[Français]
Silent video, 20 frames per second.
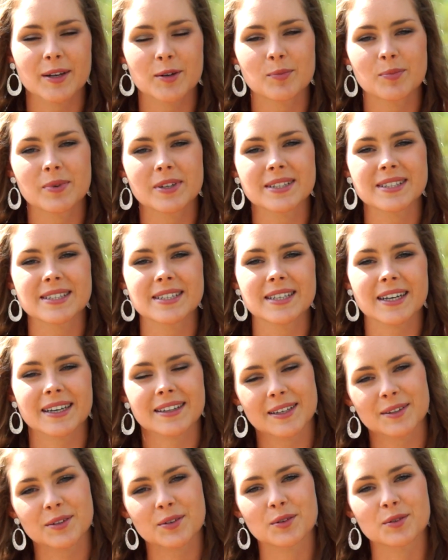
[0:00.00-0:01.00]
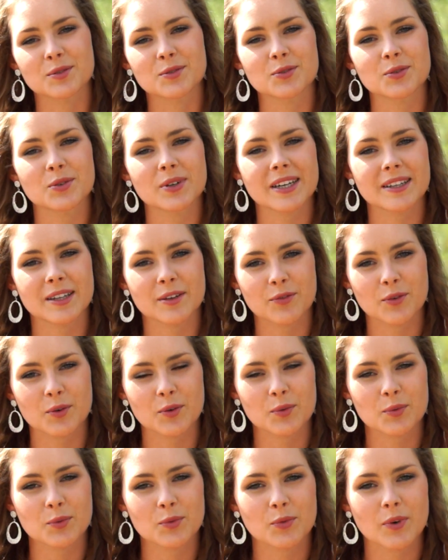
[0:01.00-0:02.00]
et le plaisir d'être le sourire des
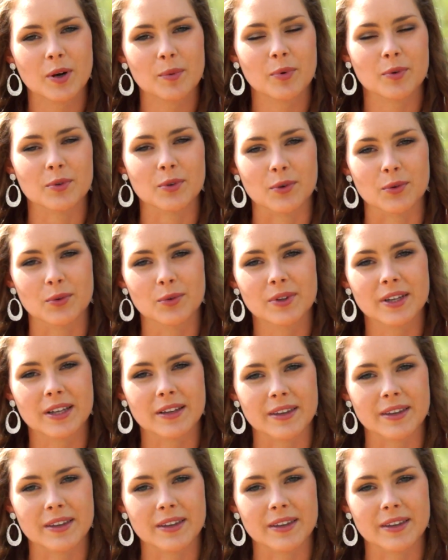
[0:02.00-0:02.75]
Francs-Comtois pendant une